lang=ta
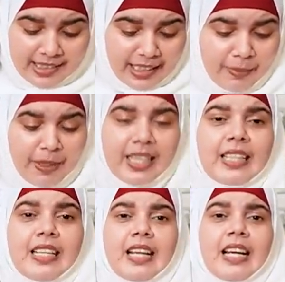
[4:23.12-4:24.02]
சில
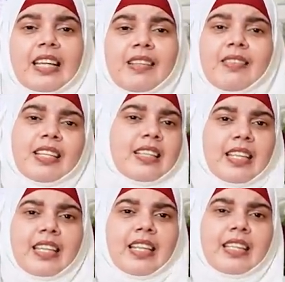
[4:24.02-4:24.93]
பேருக்கு இந்த கணக்கு விலக்கு
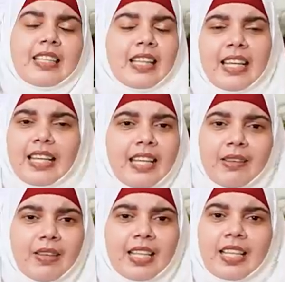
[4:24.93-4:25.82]
தெரியாது
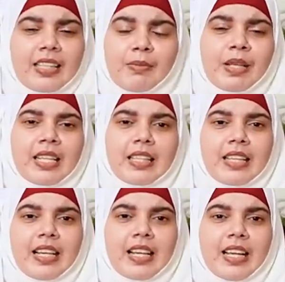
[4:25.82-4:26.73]
தலைகீழ் விளங்காது
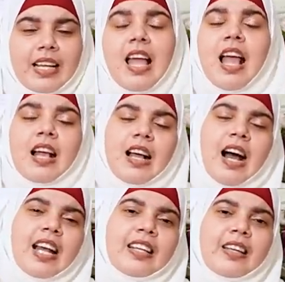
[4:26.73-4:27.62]
அப்படிங்கிறதுக்காக
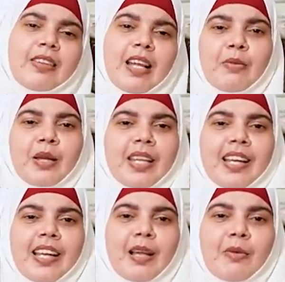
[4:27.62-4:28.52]
காண்ற
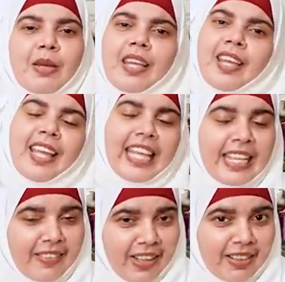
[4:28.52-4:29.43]
வியாபாரிகள் எல்லாமே
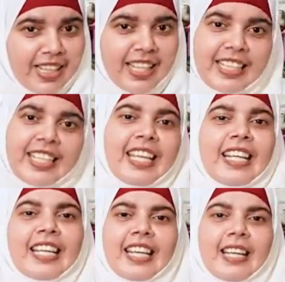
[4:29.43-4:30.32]
அவங்க கிட்ட
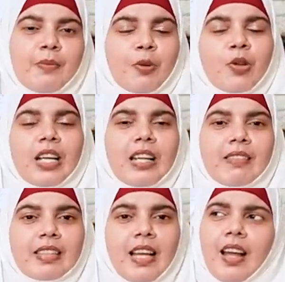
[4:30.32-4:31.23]
இருக்கிற பொருட்களை
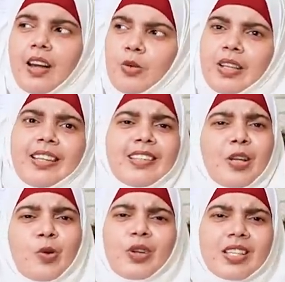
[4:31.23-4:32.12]
வந்து அளவுக்கு
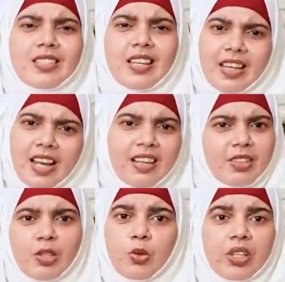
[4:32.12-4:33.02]
தான் கூடிருச்சு நாங்கள்
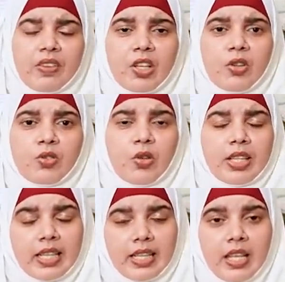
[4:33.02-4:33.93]
வந்து கூட்டி வைக்கிறோம்னு
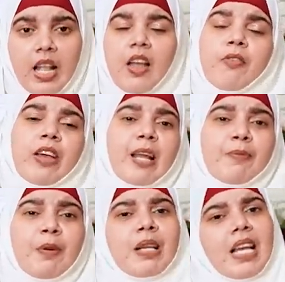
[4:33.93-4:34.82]
சொல்லிட்டு
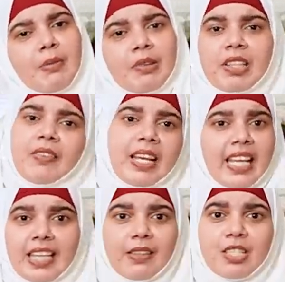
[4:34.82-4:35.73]
விளப்பம் இல்லாமல் வந்து
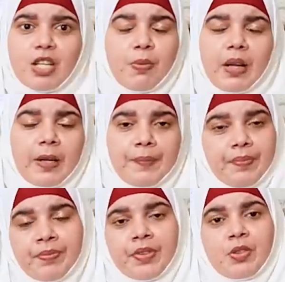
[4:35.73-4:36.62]
விலையாத்தி வச்சிருப்பாங்க
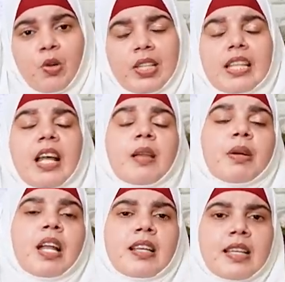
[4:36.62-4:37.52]
ஸோ இதுதான்
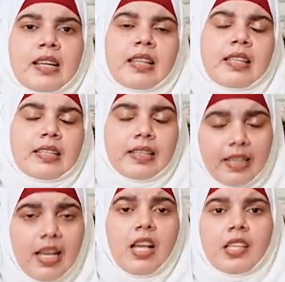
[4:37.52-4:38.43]
நம்ம நாட்டில்
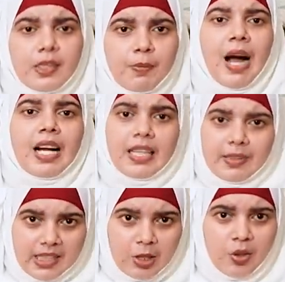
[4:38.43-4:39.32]
இருக்கு ஸோ
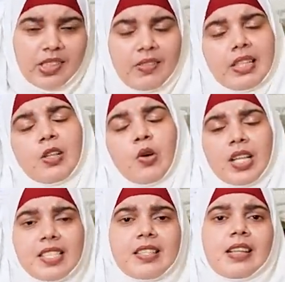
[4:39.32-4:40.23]
பார்க்கலாம் சத்தோசை வந்து
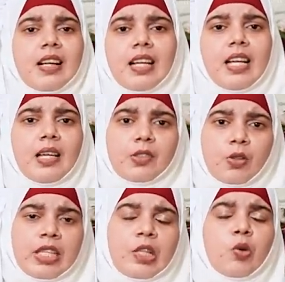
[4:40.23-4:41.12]
குறைச்சிருக்காங்க
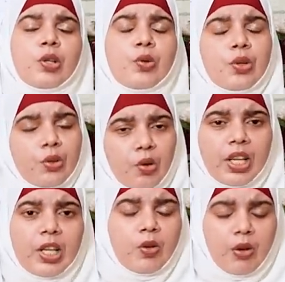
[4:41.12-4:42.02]
ஸோ இன்னும் இன்னும் இன்னும்
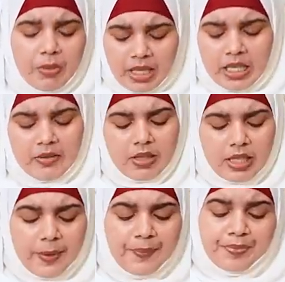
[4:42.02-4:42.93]
குறைக்கணும் அப்படிங்கிறது
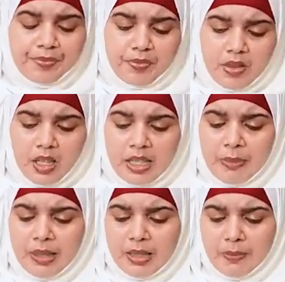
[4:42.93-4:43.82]
வந்து
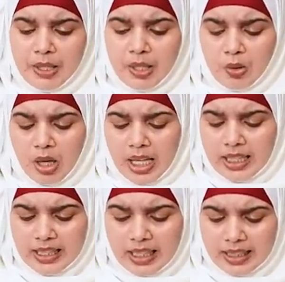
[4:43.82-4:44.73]
நம்ம இது பண்ணிக்கிறோம்
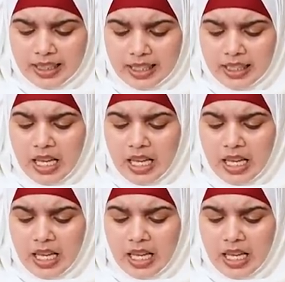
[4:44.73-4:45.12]
அதை தாண்டி